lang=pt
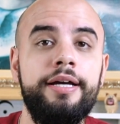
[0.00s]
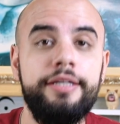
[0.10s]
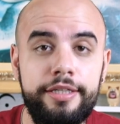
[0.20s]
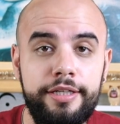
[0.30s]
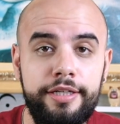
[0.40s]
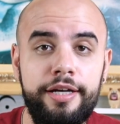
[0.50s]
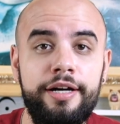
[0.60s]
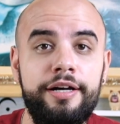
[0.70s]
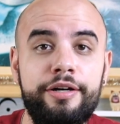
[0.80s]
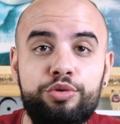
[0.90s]
E
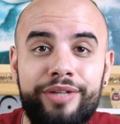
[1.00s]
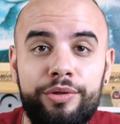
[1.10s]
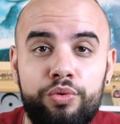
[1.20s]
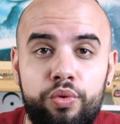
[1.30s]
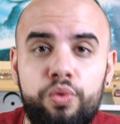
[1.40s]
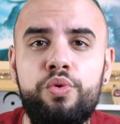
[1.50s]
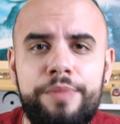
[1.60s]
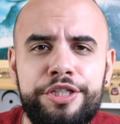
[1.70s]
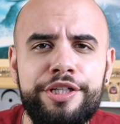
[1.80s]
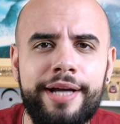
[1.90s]
eu tenho
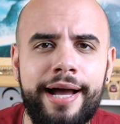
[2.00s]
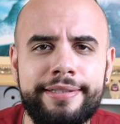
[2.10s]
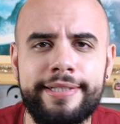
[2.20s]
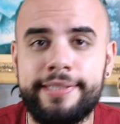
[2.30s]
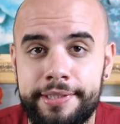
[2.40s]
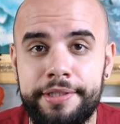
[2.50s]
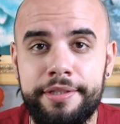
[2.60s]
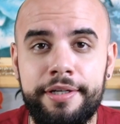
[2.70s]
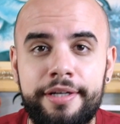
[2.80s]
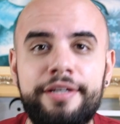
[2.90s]
uma de cada
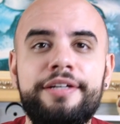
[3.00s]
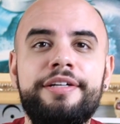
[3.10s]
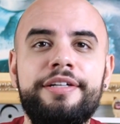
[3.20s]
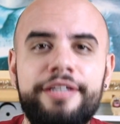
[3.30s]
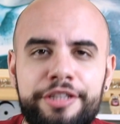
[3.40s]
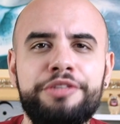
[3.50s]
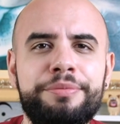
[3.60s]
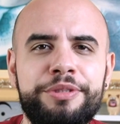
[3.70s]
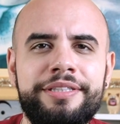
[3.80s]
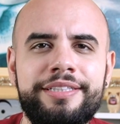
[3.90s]
aqui e a gente vai
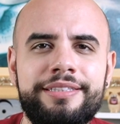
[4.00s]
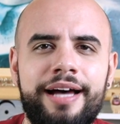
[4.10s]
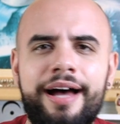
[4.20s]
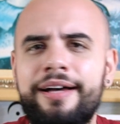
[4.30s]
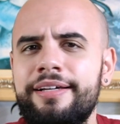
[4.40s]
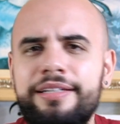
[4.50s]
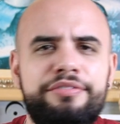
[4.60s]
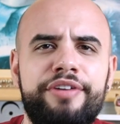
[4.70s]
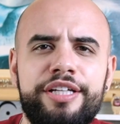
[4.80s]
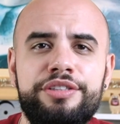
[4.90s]
poder testar e
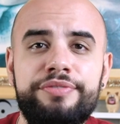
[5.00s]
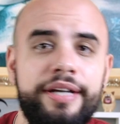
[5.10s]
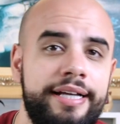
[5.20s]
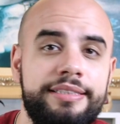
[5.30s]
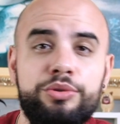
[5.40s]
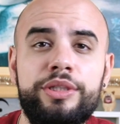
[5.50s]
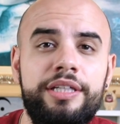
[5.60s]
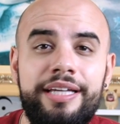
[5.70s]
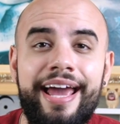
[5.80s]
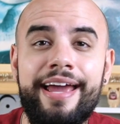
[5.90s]
ver as diferenças, o que,
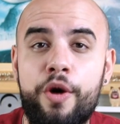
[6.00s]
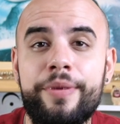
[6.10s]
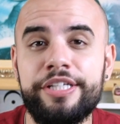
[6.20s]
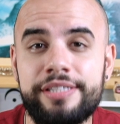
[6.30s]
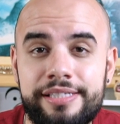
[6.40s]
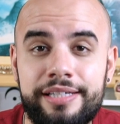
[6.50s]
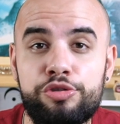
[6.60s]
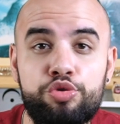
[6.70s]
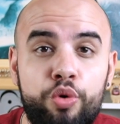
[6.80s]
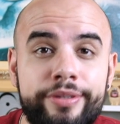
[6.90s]
que é realmente essas
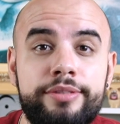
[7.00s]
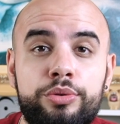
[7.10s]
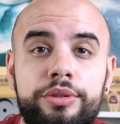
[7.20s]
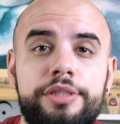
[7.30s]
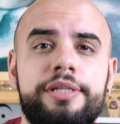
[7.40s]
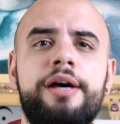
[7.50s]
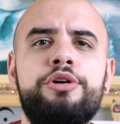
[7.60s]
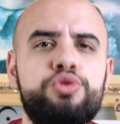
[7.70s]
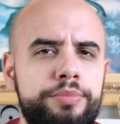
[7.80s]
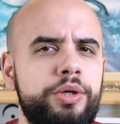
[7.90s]
questões todas
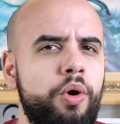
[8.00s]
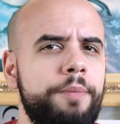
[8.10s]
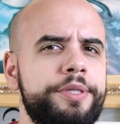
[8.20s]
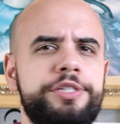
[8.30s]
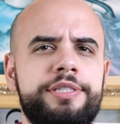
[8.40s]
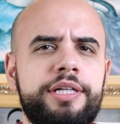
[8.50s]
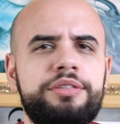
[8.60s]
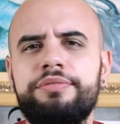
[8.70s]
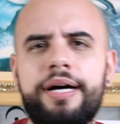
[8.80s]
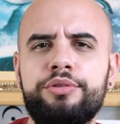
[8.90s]
sobre cópias de
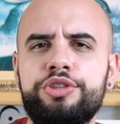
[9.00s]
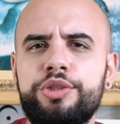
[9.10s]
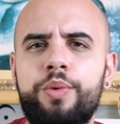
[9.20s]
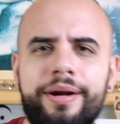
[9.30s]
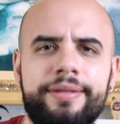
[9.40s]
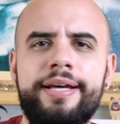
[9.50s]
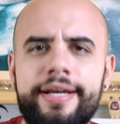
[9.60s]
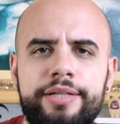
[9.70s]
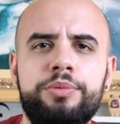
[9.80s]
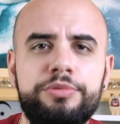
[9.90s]
Stradivarius, de
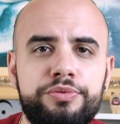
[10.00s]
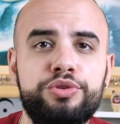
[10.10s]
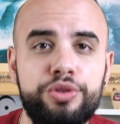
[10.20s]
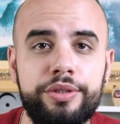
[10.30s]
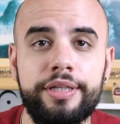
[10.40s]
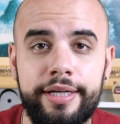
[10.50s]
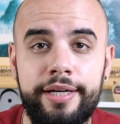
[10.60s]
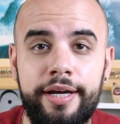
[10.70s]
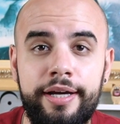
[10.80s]
Guarneri, como funciona, né?